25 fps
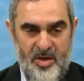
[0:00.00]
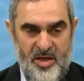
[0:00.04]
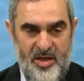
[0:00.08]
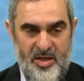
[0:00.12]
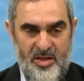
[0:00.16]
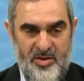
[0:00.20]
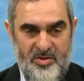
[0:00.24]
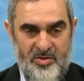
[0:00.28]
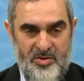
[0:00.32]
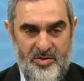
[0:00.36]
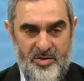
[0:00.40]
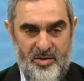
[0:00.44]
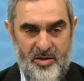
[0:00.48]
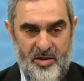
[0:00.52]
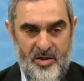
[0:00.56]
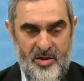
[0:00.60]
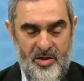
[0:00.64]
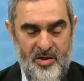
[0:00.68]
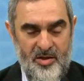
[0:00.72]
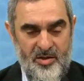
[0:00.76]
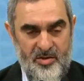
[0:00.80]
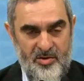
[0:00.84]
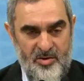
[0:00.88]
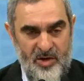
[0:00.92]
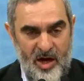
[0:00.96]
Biz
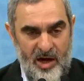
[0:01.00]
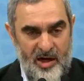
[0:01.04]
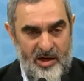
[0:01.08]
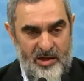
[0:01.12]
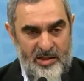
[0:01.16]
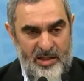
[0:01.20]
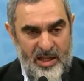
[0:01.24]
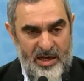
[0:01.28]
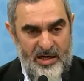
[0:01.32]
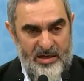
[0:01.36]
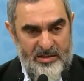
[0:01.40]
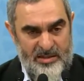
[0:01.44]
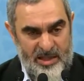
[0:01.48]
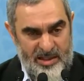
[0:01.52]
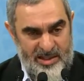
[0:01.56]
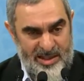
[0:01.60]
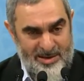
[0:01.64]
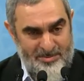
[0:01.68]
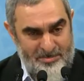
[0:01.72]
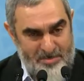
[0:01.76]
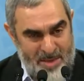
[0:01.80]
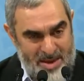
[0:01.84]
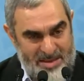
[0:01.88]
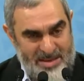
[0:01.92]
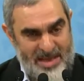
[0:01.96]
dağlarda
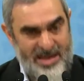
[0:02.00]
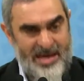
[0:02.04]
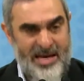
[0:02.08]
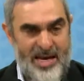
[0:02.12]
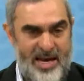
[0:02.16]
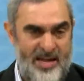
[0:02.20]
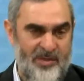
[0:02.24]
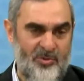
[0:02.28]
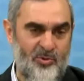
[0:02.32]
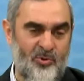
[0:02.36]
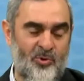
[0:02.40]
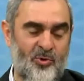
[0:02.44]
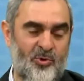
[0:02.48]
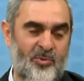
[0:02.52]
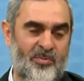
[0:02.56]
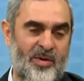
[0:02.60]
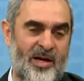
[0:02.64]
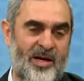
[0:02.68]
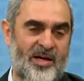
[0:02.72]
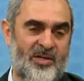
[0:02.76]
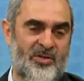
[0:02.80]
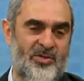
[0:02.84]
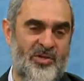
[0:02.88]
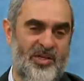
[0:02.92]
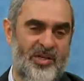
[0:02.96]
da medeniyet
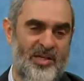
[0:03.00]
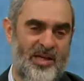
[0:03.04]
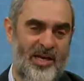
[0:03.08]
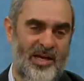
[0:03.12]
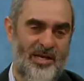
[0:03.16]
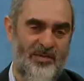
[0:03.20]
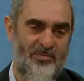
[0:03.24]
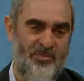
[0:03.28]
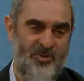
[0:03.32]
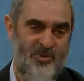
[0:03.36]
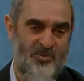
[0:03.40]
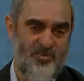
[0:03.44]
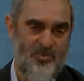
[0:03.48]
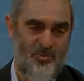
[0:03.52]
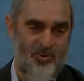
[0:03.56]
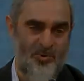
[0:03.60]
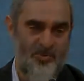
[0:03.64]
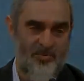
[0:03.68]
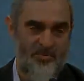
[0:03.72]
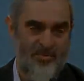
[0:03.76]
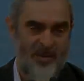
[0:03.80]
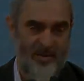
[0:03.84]
kurmak için gelmiş bir